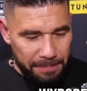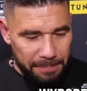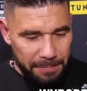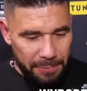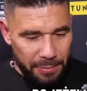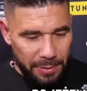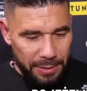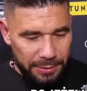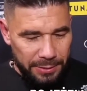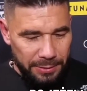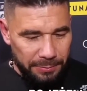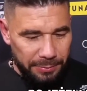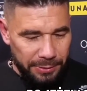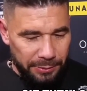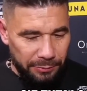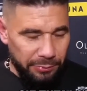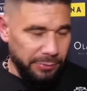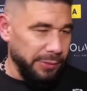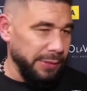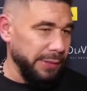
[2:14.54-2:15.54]
bo jeżeli by
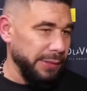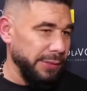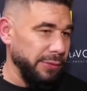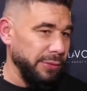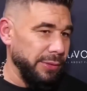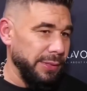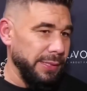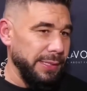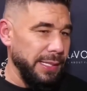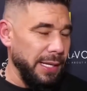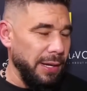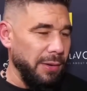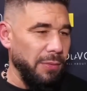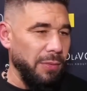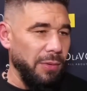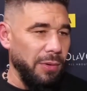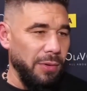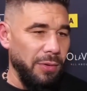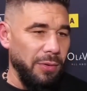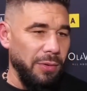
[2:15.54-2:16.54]
się tutaj coś
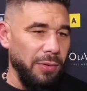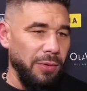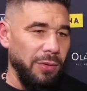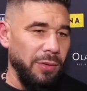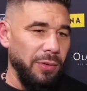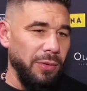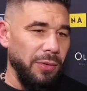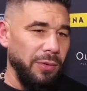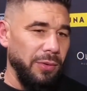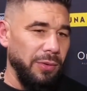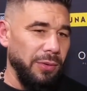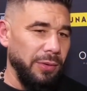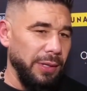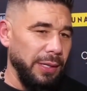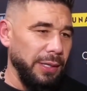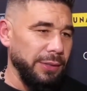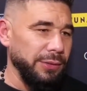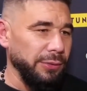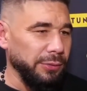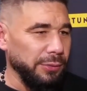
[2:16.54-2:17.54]
stało,
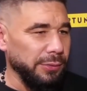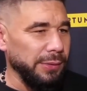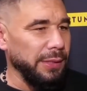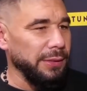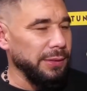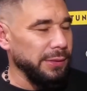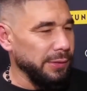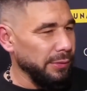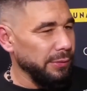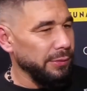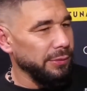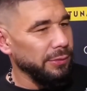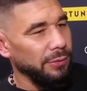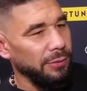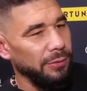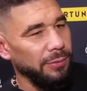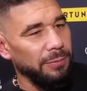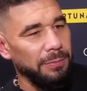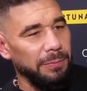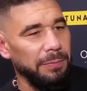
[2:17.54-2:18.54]
jakaś kontuzja czy coś,
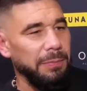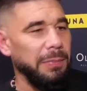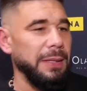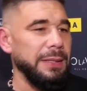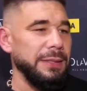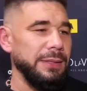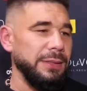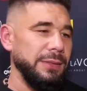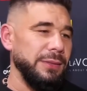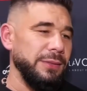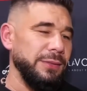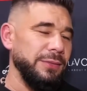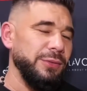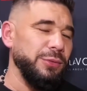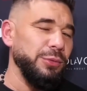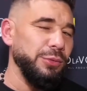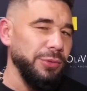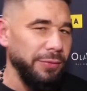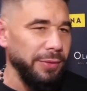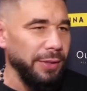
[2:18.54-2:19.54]
to bardzo
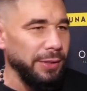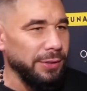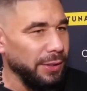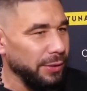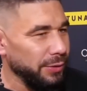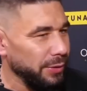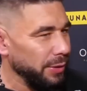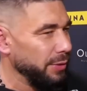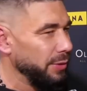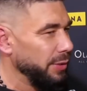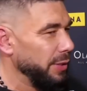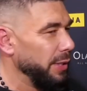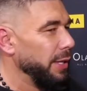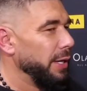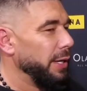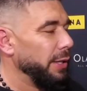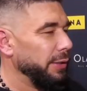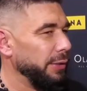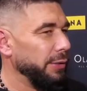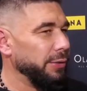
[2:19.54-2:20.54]
dużo większa rzecz
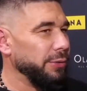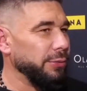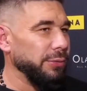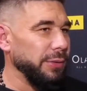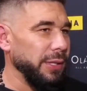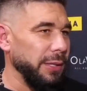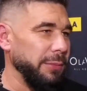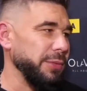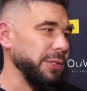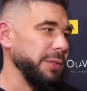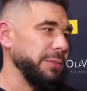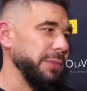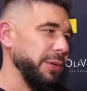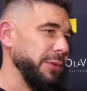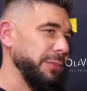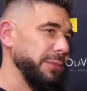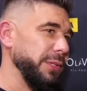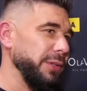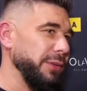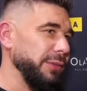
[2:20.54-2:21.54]
niż tutaj może mnie
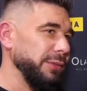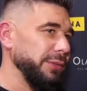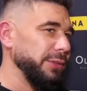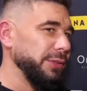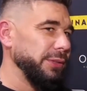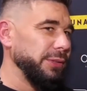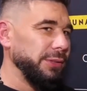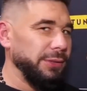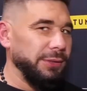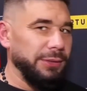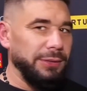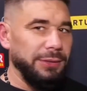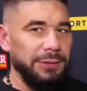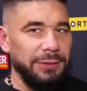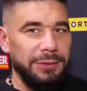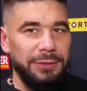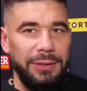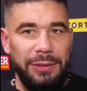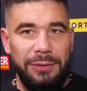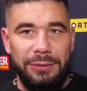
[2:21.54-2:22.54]
ominąć i
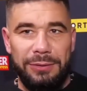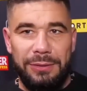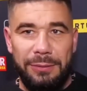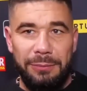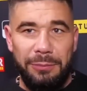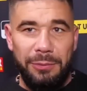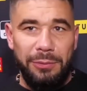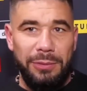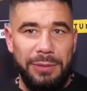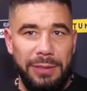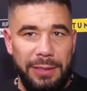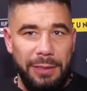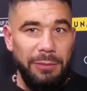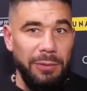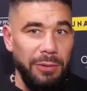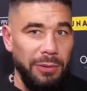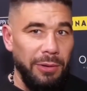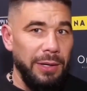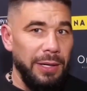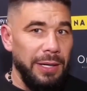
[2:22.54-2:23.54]
to jakoś tam
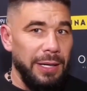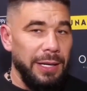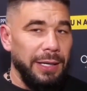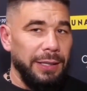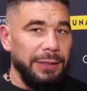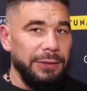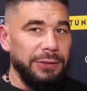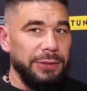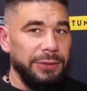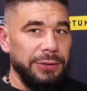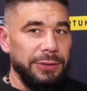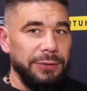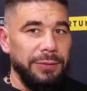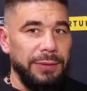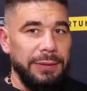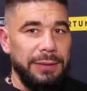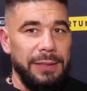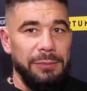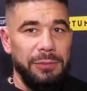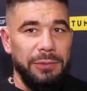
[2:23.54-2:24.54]
gruchnęło dzień czy
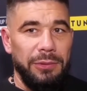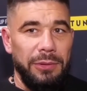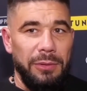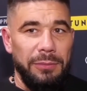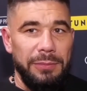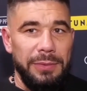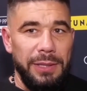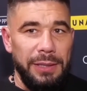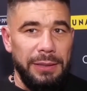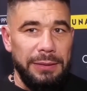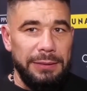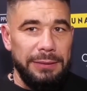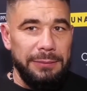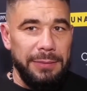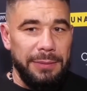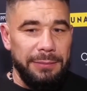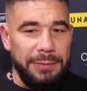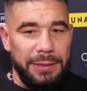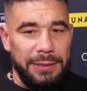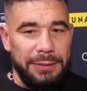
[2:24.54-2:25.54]
dwa temu do mnie i
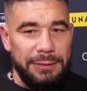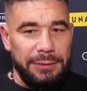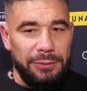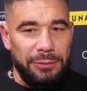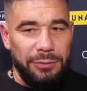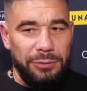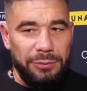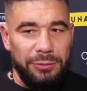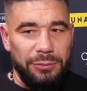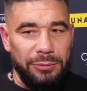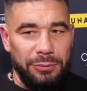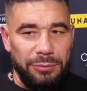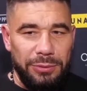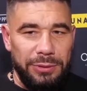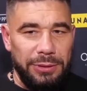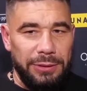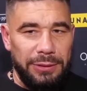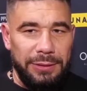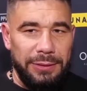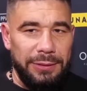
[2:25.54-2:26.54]
mam teraz dość
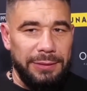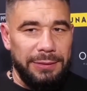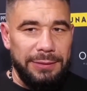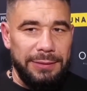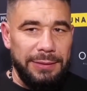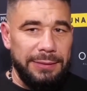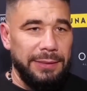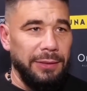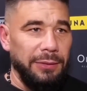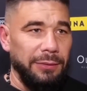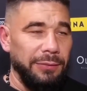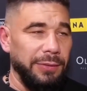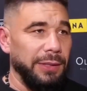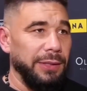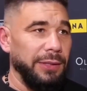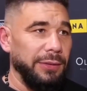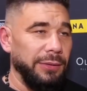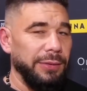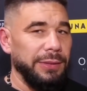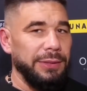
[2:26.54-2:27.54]
duże
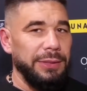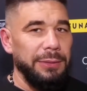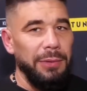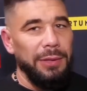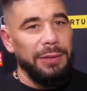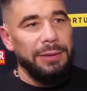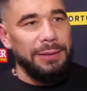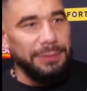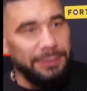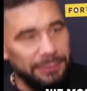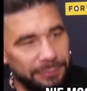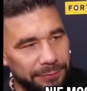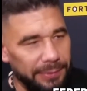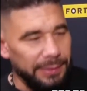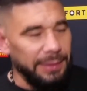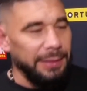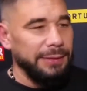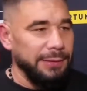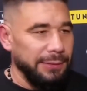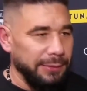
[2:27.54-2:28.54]
zastanowienie. No wiesz, nie mogę też
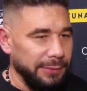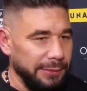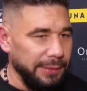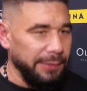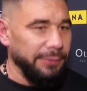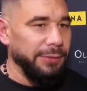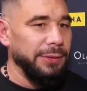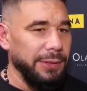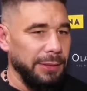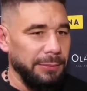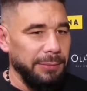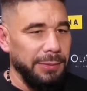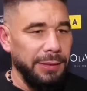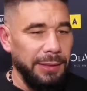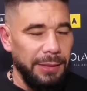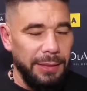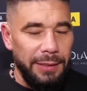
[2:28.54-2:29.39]
federacji zostawić jakby